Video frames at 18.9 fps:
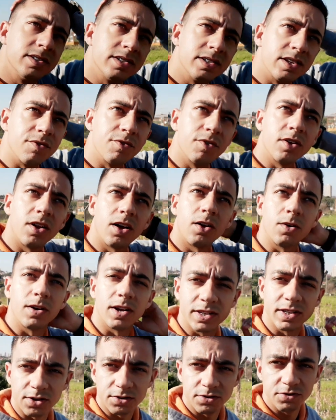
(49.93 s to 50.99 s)
Você viu lá o
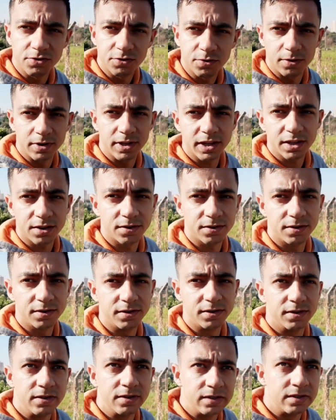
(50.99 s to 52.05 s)
casalzinho de coleiro?
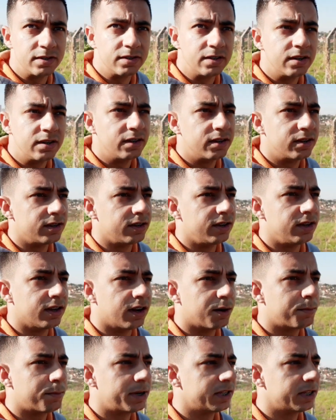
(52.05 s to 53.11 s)
E
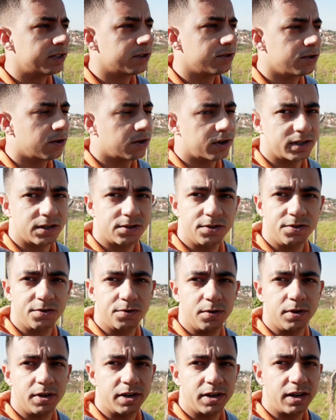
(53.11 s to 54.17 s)
apareceu já um casalzinho de
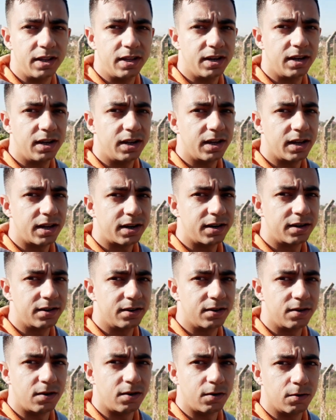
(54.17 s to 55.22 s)
coleiro ali, galera.
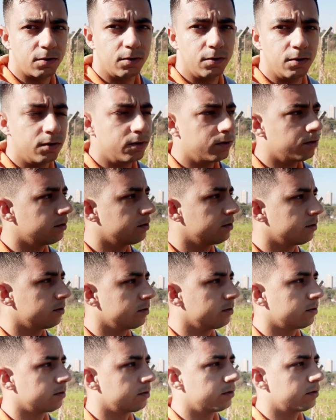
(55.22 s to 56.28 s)
Ó o
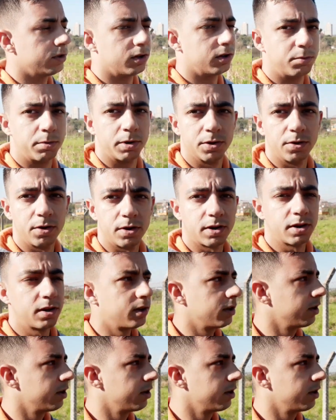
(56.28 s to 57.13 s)
coleiro Bradock.